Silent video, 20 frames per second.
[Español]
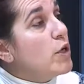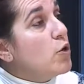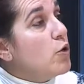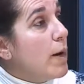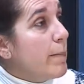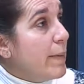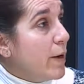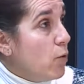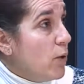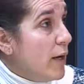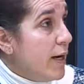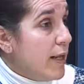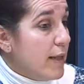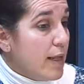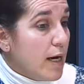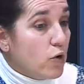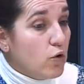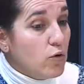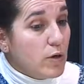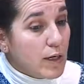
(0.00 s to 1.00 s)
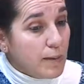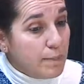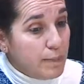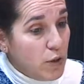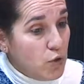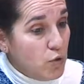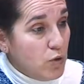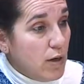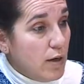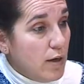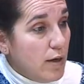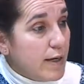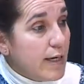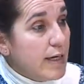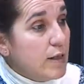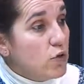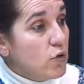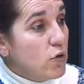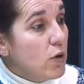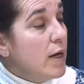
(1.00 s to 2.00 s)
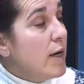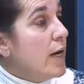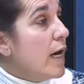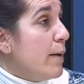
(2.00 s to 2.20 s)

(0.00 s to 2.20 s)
tiene una peculiaridad con respecto al resto.